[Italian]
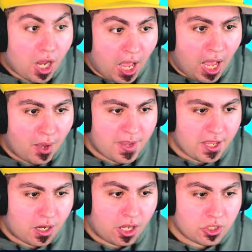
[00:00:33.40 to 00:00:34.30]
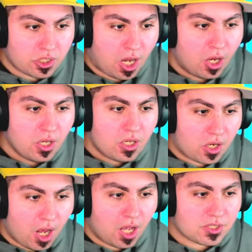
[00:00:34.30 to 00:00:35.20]
Come? Io non lo so.
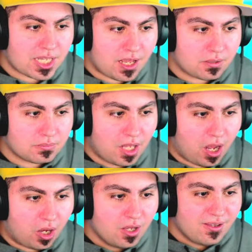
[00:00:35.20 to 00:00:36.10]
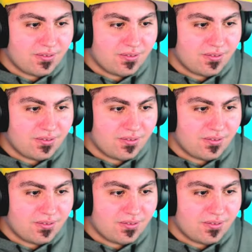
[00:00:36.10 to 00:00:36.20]
Rosa, no,